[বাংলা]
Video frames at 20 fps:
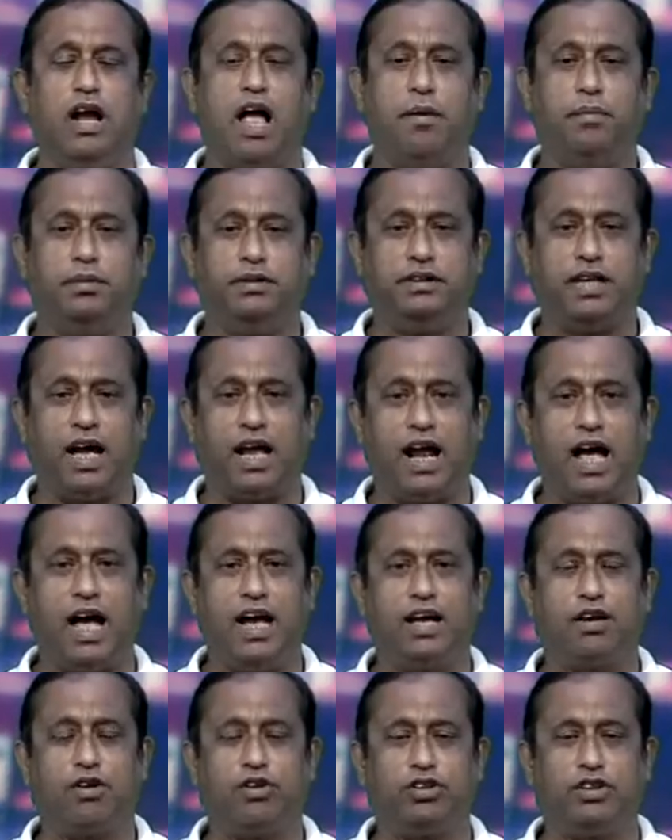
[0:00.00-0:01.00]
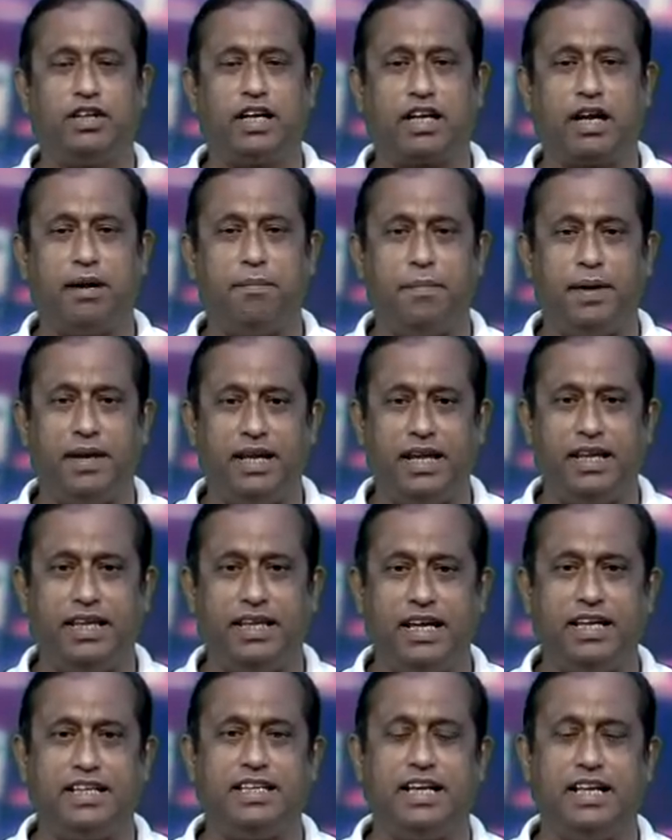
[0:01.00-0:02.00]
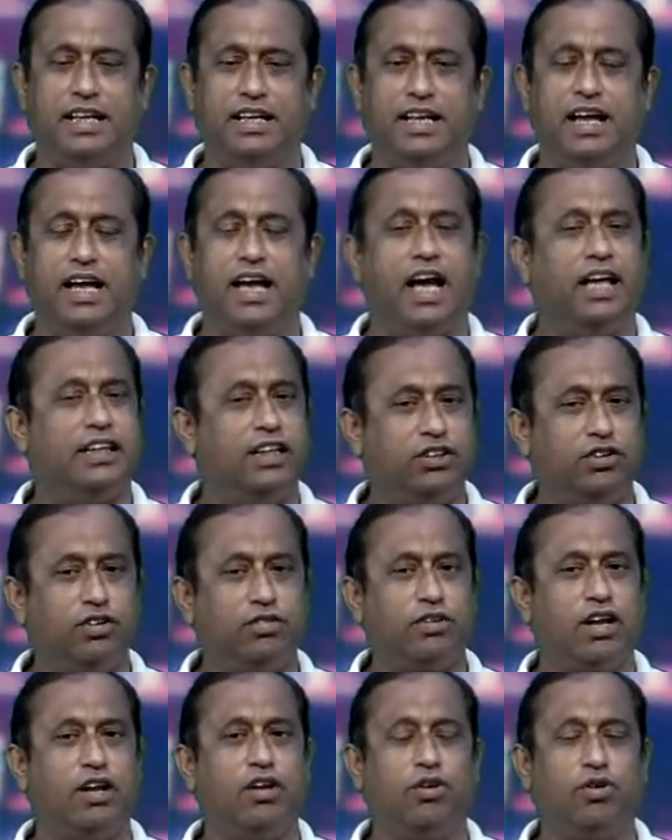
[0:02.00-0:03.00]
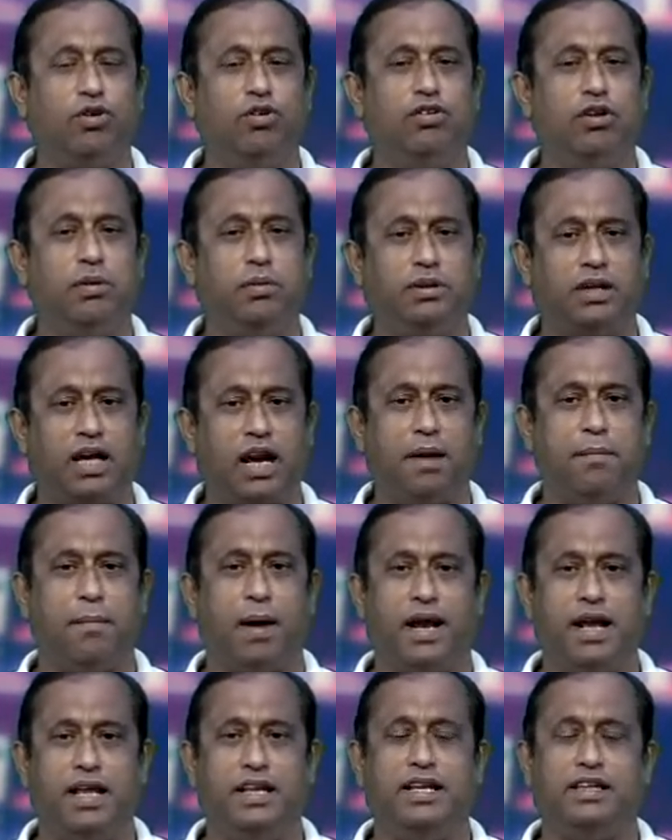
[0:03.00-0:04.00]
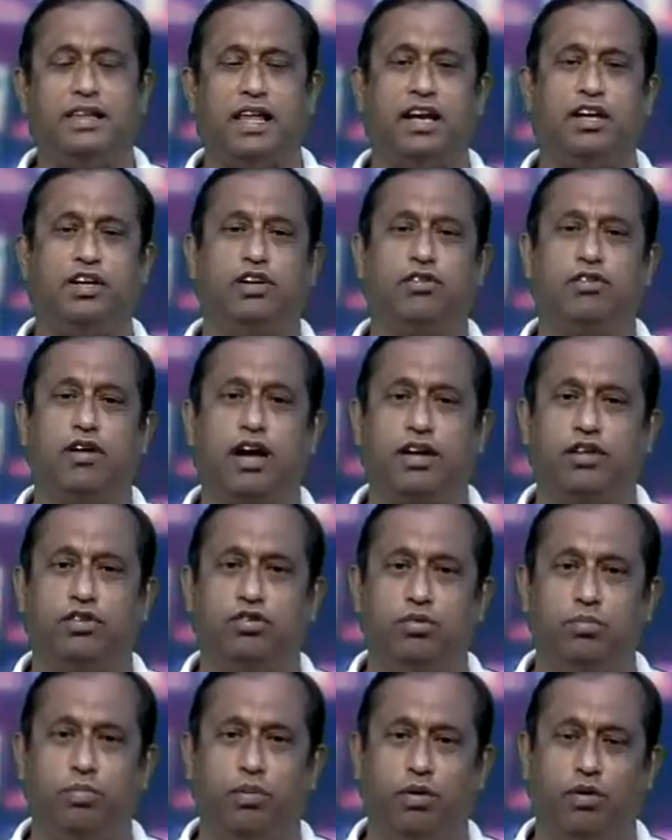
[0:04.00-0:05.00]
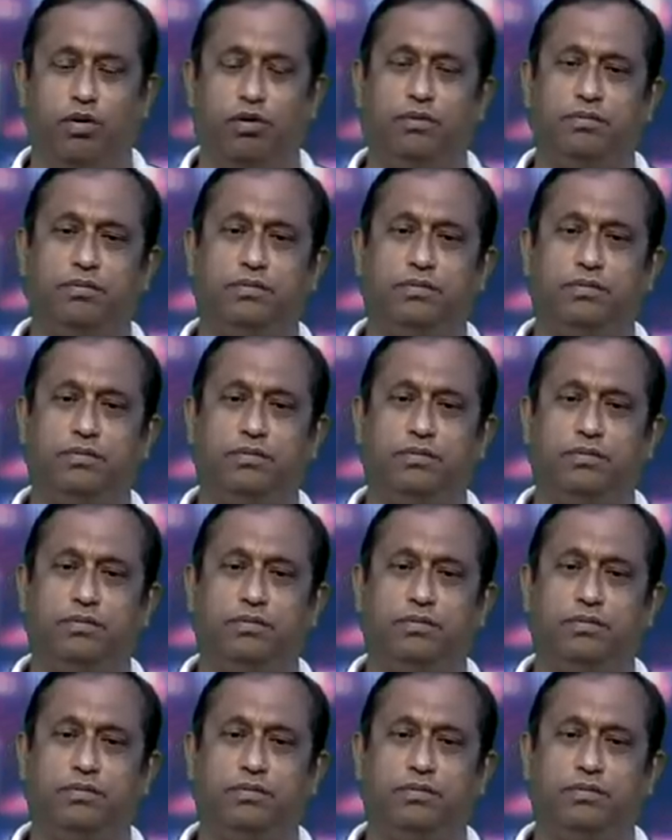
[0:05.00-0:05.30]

এবং যারা এই খসড়াকে মেনে নিয়েছেন এদের সংখ্যা নগণ্য এবং যারা মারেননি তাদের সংখ্যা কিন্তু বড়